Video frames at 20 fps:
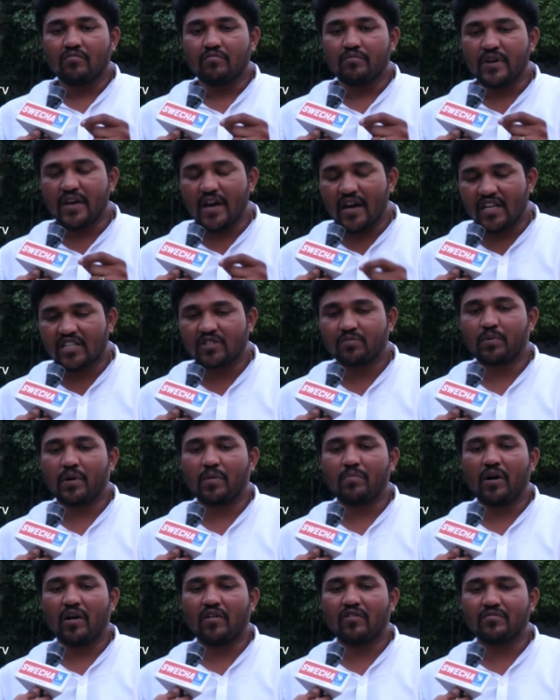బీఆర్ఎస్
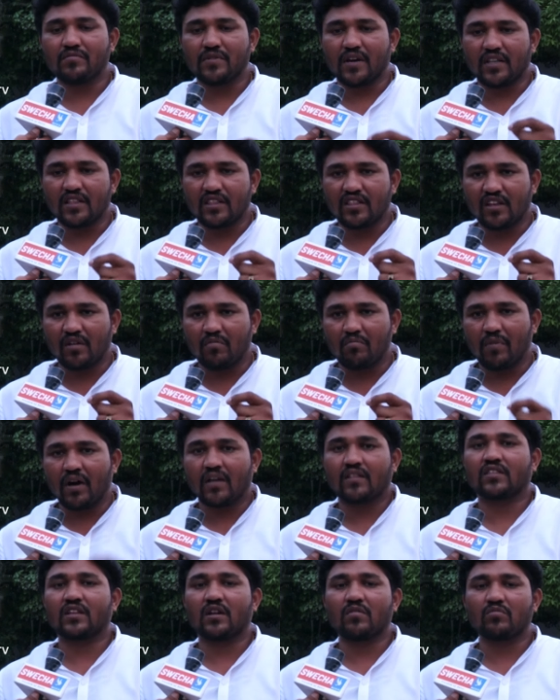ప్రభావం ఎంత
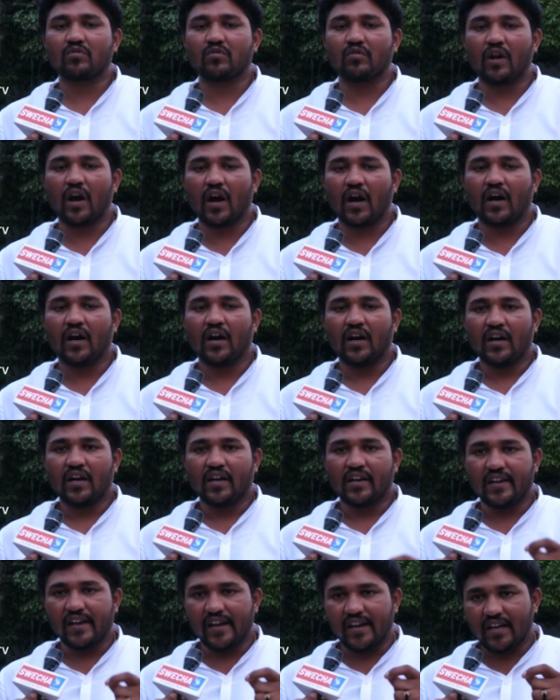మాత్రం కూడా
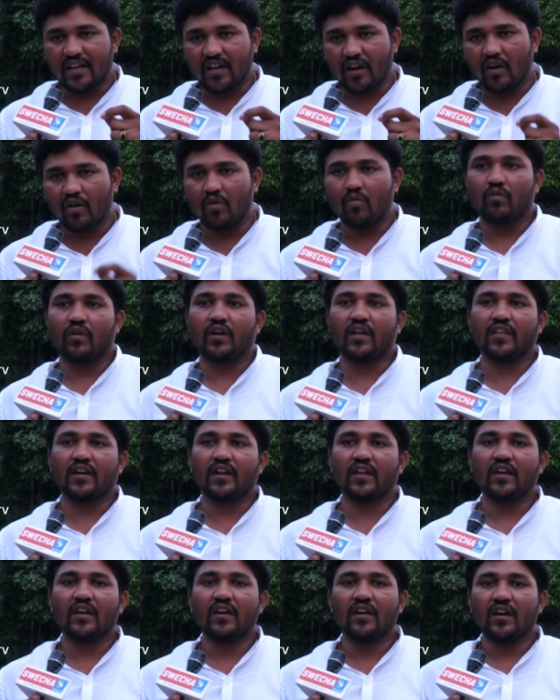ఈ ఎన్నికలలో
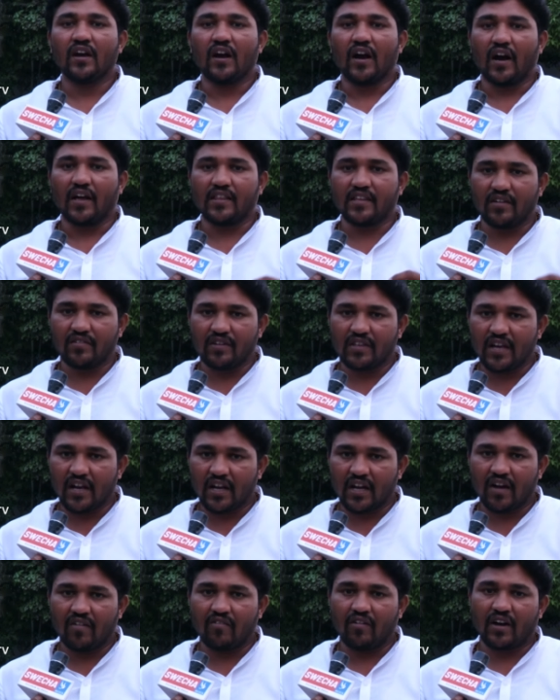ఉండదని
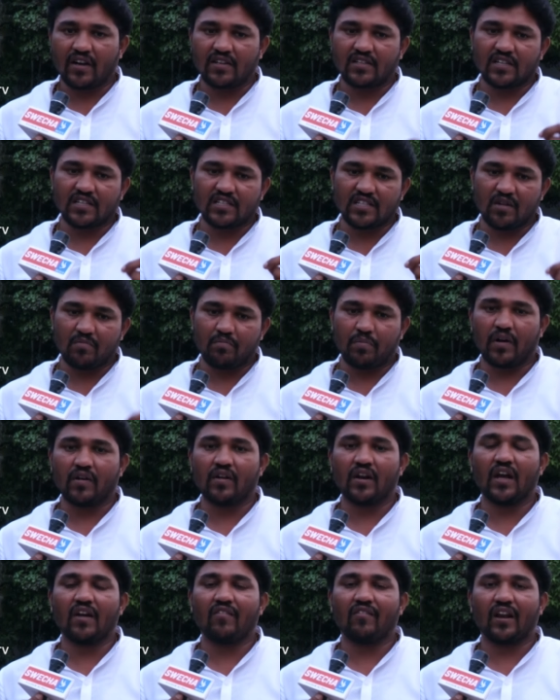అదేవిధంగా వారు చేసిన
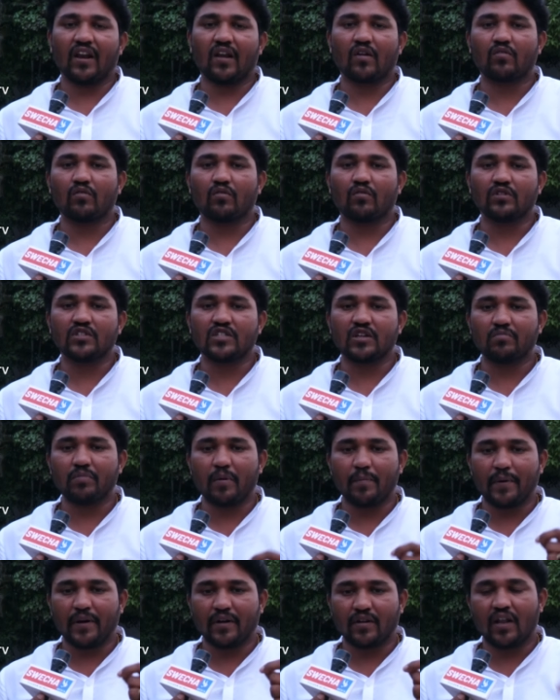పనులే వాళ్లకు
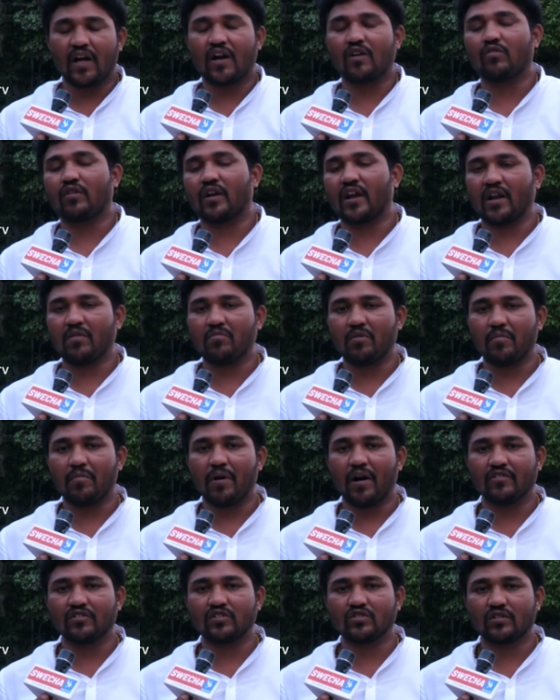చెంపపెట్టులాగా ఉన్నాయని మేము
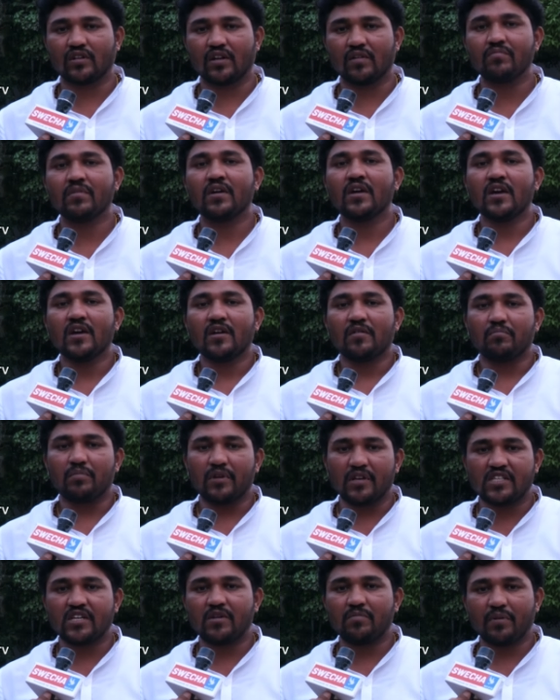భావిస్తున్నాం
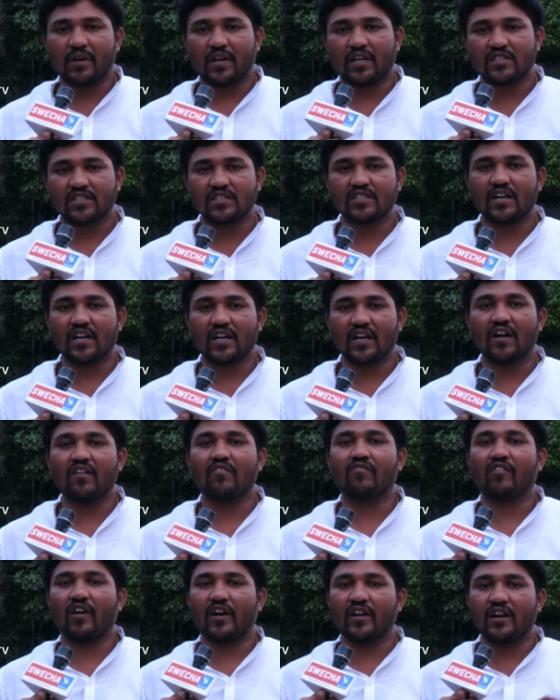బీజేపీ ఖచ్చితంగా
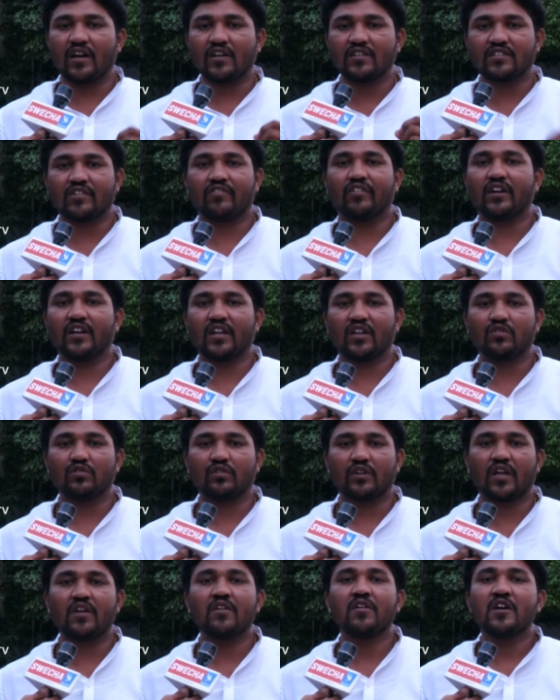వై నాట్ సెవెంటీన్
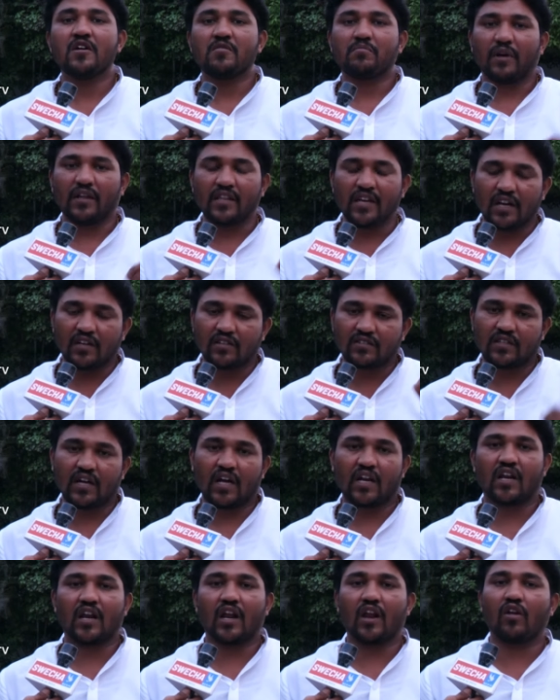తోటి పదిహేడు
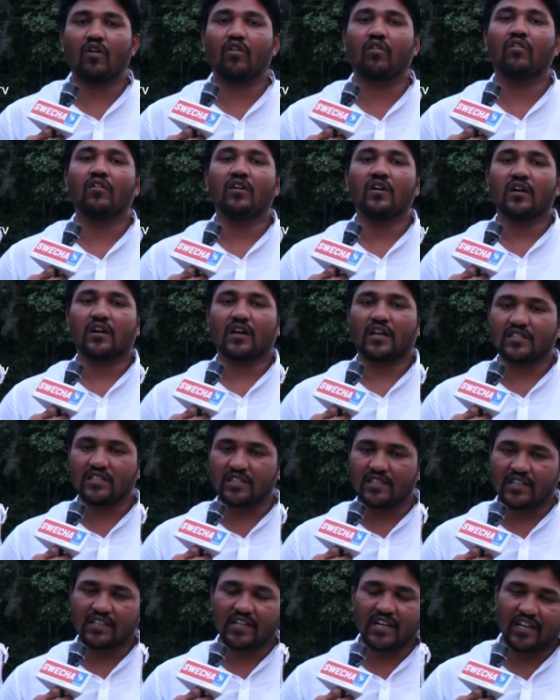స్థానాలలో
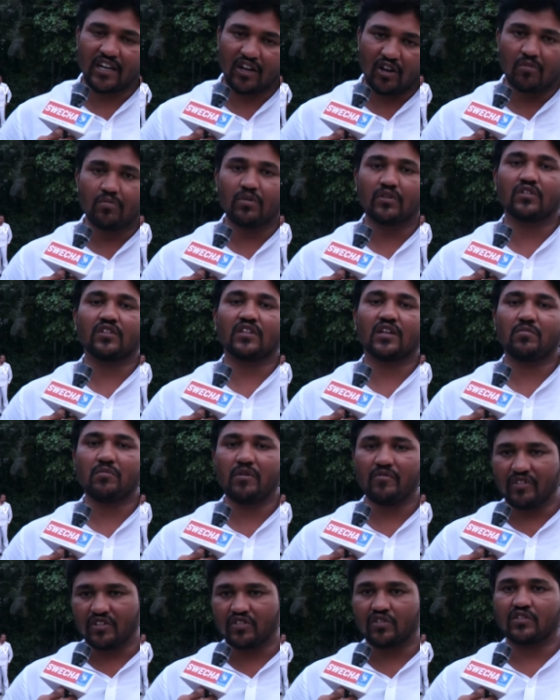ఖచ్చితంగా గెలవబోతుందని
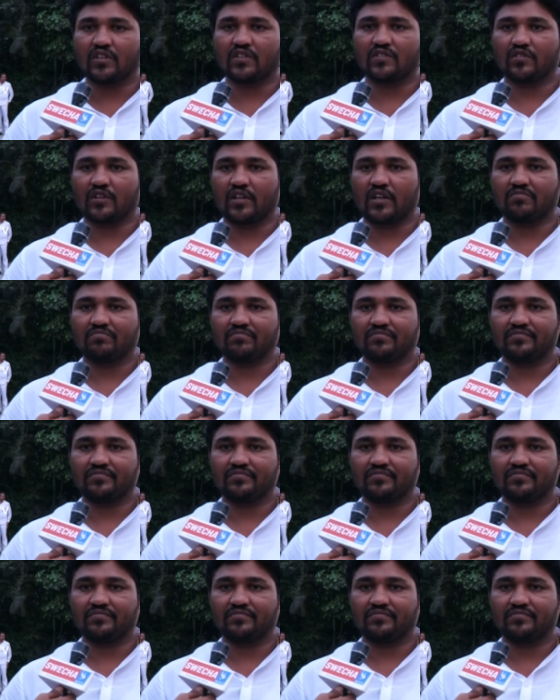మేము విశ్వసిస్తున్నాం